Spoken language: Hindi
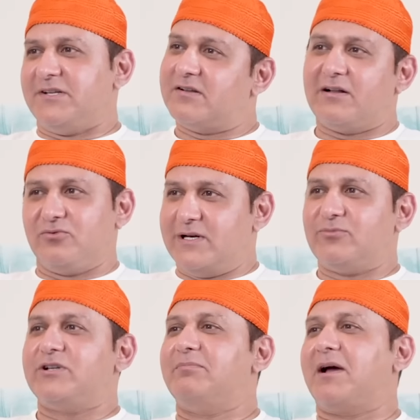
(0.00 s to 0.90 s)
जिस तरह तूने
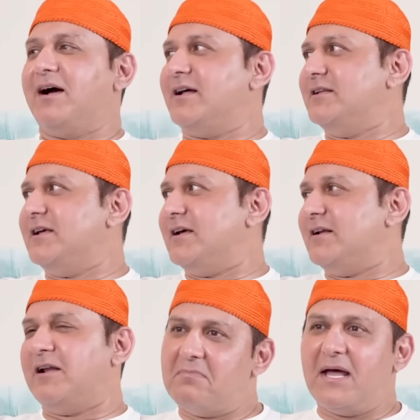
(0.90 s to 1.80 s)
मुझे बका दिया
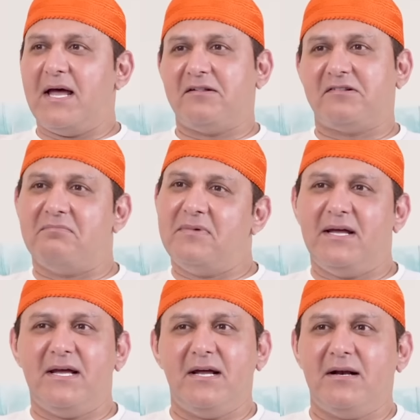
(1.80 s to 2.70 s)
है मैं
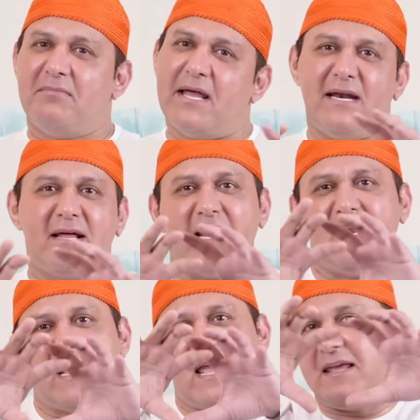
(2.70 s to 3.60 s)
ज़मीन में इनके
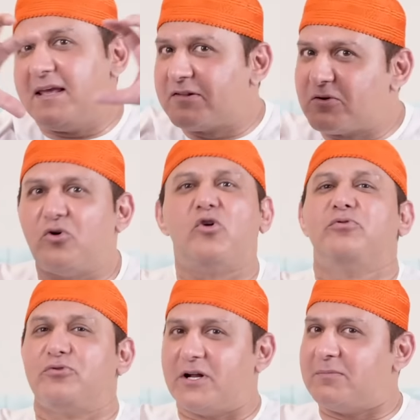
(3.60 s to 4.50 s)
लिए इसको
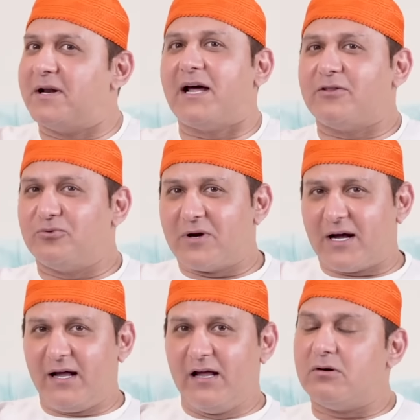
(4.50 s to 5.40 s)
खूबसूरत बना
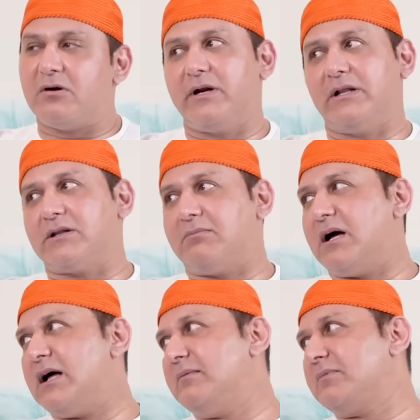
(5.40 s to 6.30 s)
दूंगा और इन
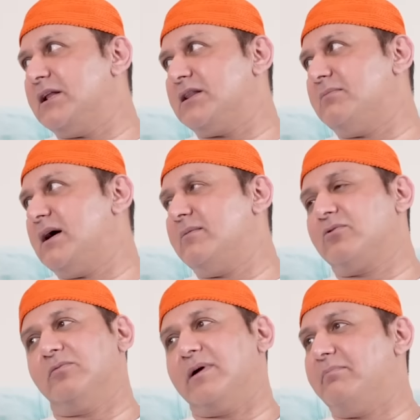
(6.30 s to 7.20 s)
तमाम के तमाम
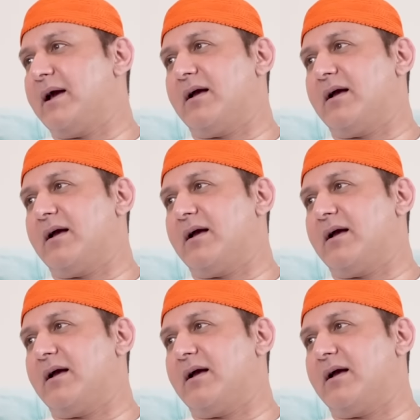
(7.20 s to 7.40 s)
को मैं